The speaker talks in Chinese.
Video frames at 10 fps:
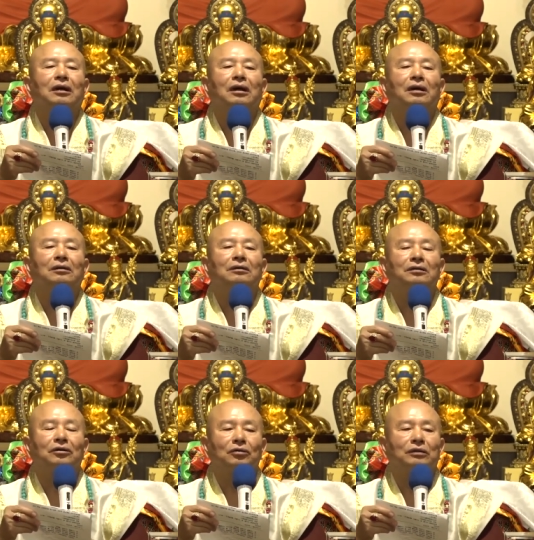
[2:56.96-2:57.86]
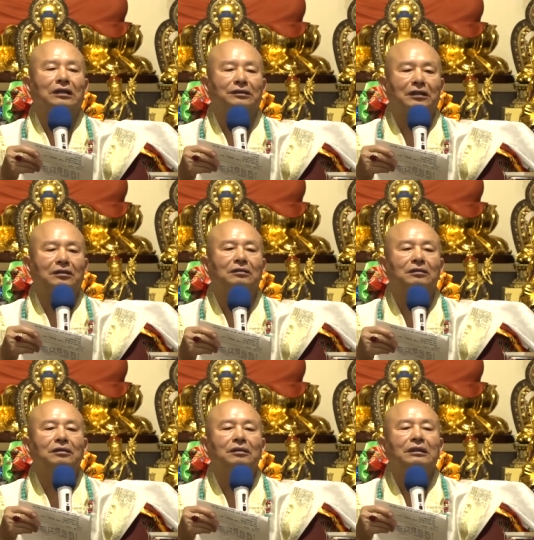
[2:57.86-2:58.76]
了。啊，都大家
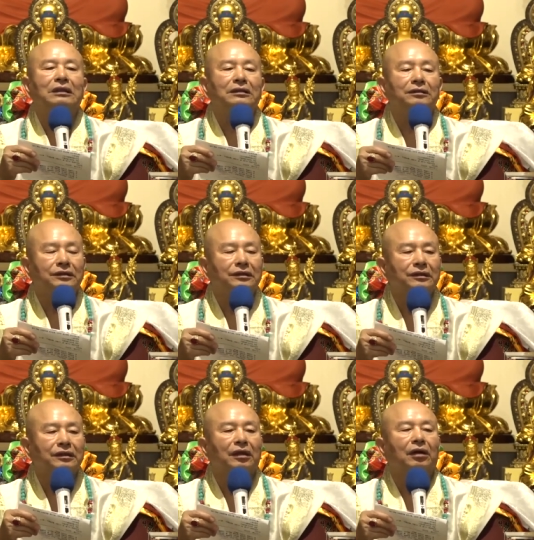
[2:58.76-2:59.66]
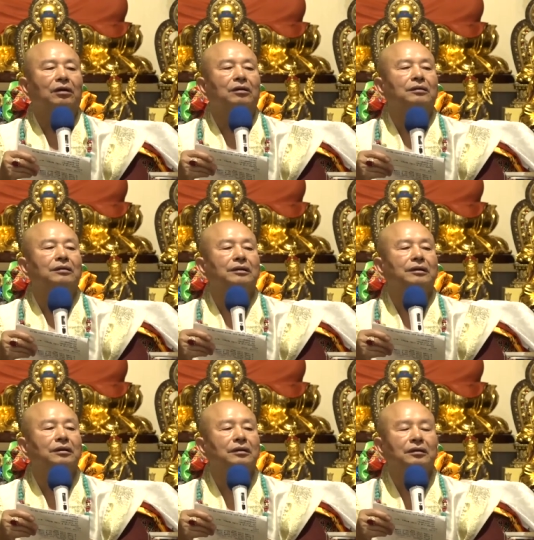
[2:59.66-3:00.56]
这个呀，
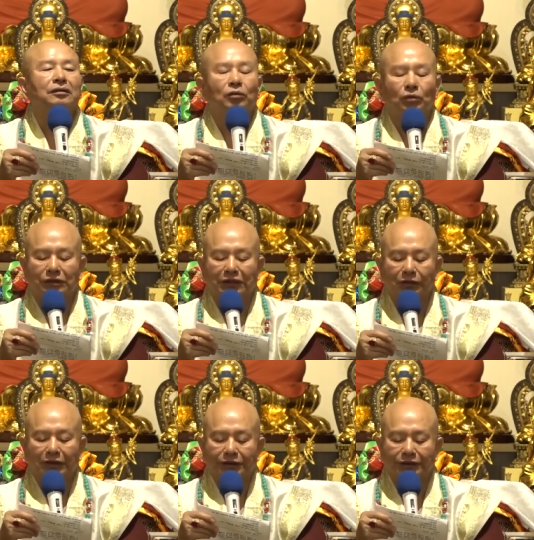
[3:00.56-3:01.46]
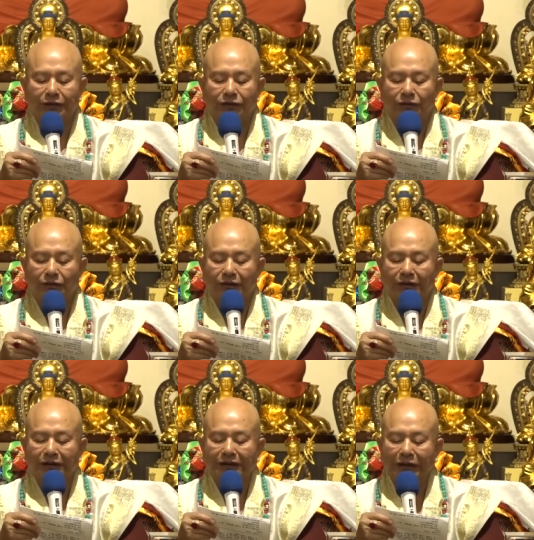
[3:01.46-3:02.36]
我上面写着
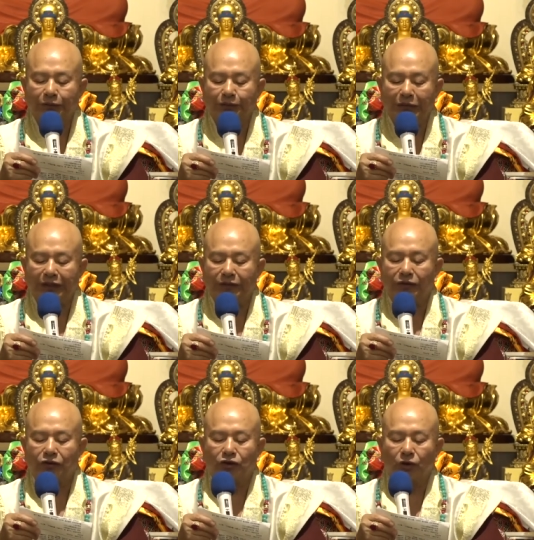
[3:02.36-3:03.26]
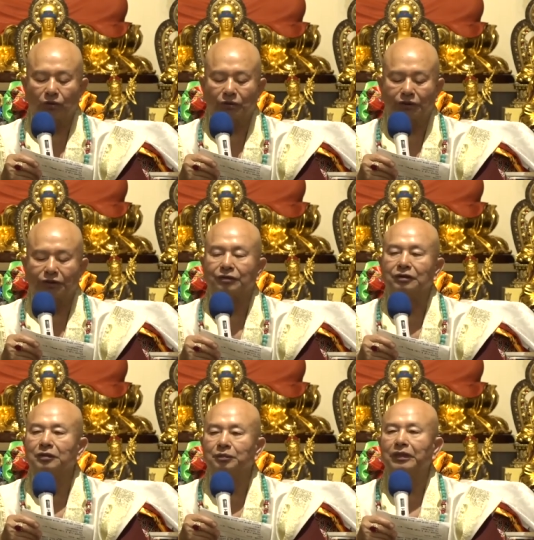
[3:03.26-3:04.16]
一遍受持一